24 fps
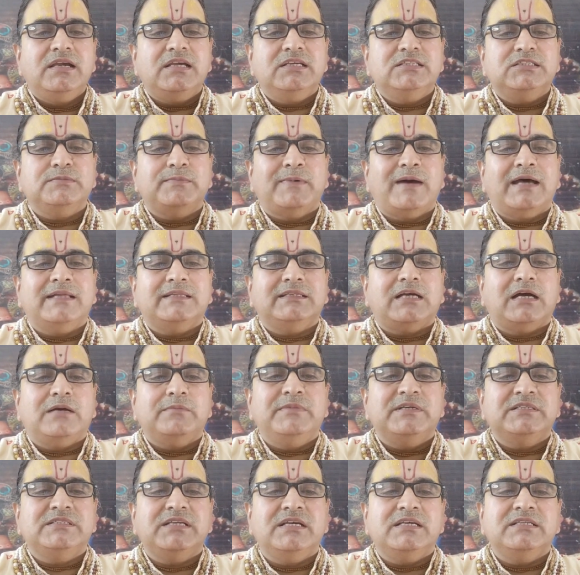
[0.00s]
इस बात का
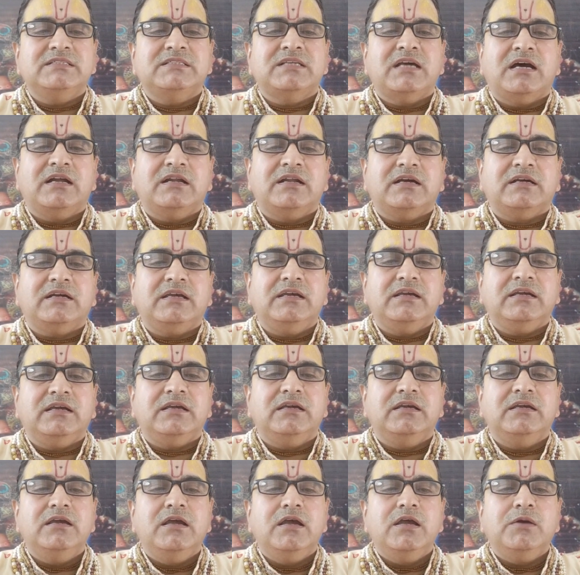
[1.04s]
विशेष ध्यान रखें
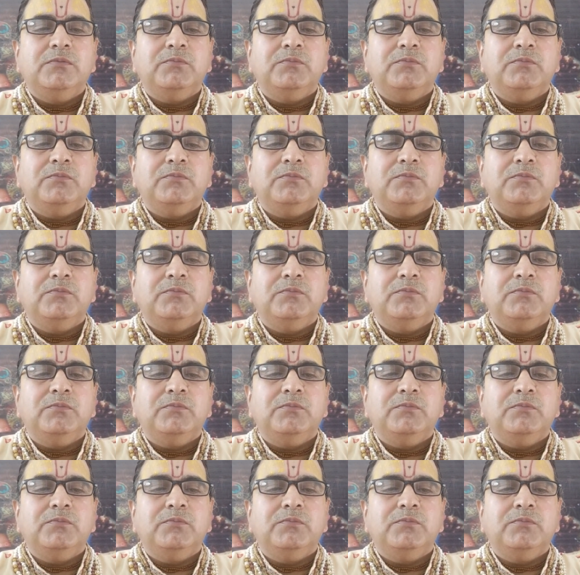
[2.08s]
कि